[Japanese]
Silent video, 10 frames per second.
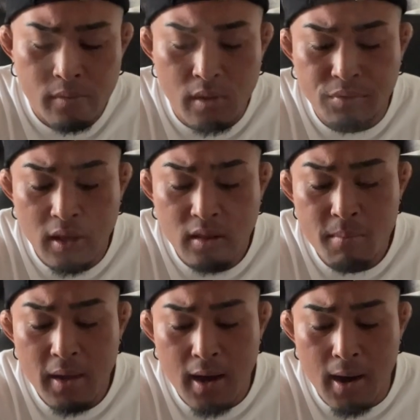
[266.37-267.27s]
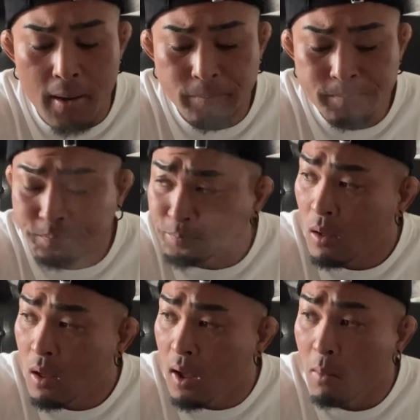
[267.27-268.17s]
で、二つ目が、
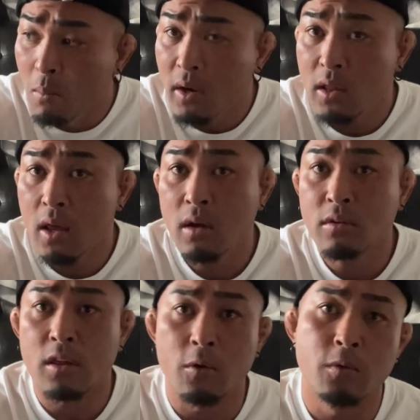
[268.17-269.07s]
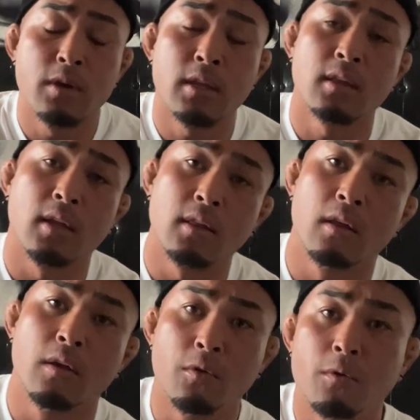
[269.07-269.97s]
あんまり寝なくてよくなったっ
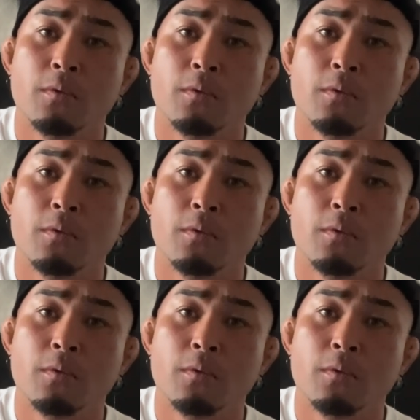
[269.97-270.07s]
ていう。